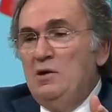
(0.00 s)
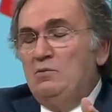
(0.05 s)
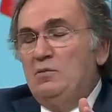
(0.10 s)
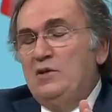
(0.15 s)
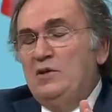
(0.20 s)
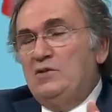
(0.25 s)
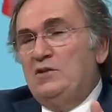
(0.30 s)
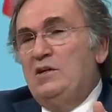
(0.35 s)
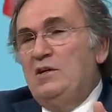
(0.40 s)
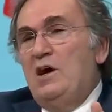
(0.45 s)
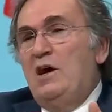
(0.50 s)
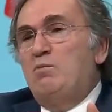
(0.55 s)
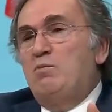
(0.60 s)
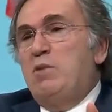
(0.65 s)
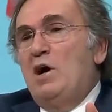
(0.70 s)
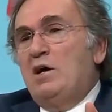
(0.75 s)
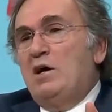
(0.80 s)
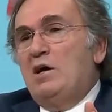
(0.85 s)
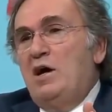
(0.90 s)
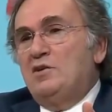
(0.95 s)

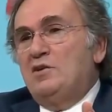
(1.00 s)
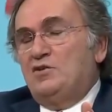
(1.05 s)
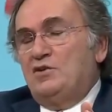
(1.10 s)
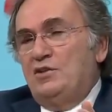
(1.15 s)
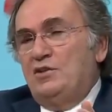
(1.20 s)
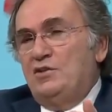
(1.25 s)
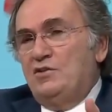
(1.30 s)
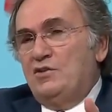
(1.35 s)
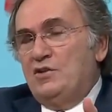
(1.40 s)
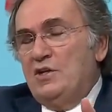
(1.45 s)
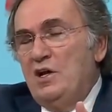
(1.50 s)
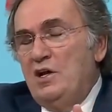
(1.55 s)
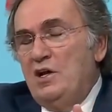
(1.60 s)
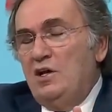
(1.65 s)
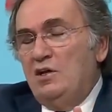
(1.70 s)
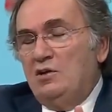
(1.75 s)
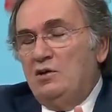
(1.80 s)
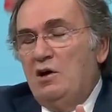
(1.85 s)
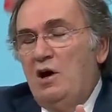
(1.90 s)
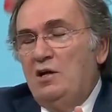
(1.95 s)
Mesela bakarsınız
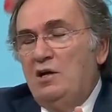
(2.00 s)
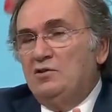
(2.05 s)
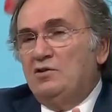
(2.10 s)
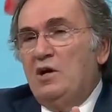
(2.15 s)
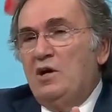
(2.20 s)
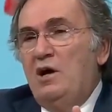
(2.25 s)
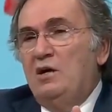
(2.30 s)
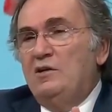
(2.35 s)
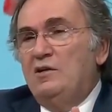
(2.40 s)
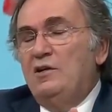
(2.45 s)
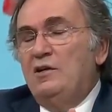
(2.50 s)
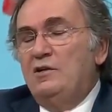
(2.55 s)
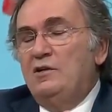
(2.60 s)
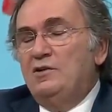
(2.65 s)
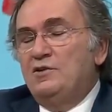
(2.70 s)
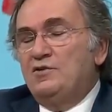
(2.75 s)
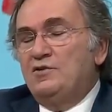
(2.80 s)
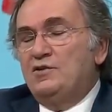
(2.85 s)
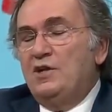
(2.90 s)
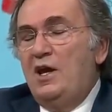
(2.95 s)
kan
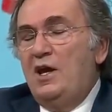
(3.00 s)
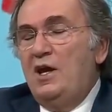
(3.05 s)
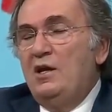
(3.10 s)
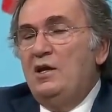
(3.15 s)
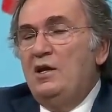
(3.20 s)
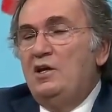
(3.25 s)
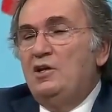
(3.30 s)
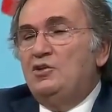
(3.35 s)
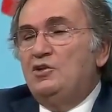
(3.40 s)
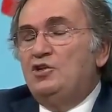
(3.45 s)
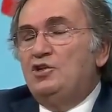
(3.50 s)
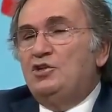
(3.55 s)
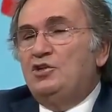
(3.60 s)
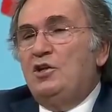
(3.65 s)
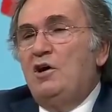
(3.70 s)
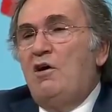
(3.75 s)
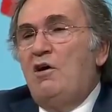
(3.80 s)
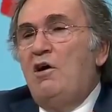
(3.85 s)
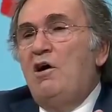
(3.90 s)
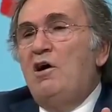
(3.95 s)
tahlilinizde
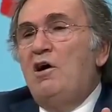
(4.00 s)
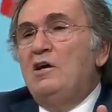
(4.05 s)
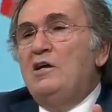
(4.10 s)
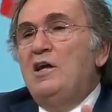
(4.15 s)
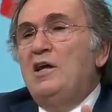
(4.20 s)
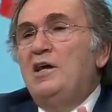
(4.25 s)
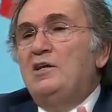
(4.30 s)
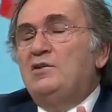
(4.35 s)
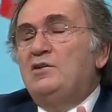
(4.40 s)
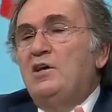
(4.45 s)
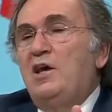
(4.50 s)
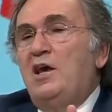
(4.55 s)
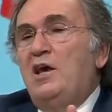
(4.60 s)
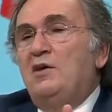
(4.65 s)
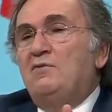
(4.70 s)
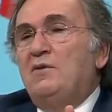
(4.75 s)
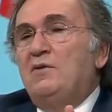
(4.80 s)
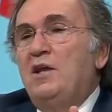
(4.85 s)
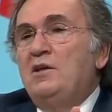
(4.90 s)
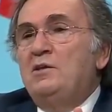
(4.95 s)
işte ALT
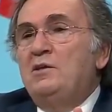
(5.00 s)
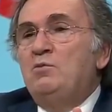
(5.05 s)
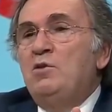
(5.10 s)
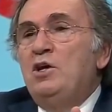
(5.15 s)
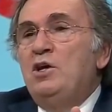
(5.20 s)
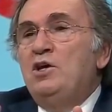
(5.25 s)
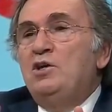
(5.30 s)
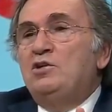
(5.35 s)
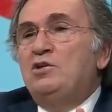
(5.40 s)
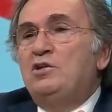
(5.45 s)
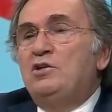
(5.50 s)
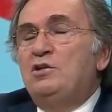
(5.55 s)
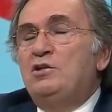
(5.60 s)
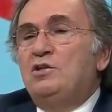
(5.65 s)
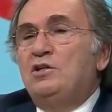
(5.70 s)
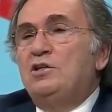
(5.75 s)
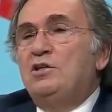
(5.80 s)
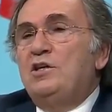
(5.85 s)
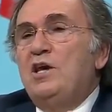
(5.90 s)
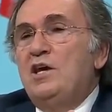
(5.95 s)
efendim
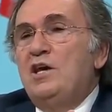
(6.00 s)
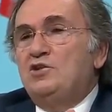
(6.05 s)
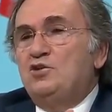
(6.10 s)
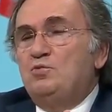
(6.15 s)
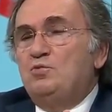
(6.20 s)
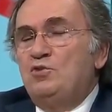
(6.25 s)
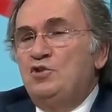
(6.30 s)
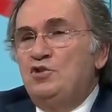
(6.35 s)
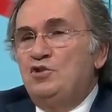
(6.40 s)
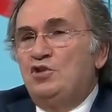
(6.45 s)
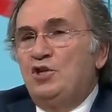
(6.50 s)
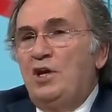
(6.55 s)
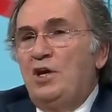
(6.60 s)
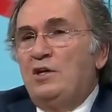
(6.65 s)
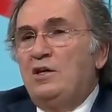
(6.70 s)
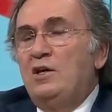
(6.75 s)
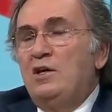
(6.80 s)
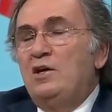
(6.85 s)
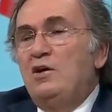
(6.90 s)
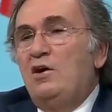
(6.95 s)
40'ı
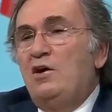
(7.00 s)
geçmeyecek.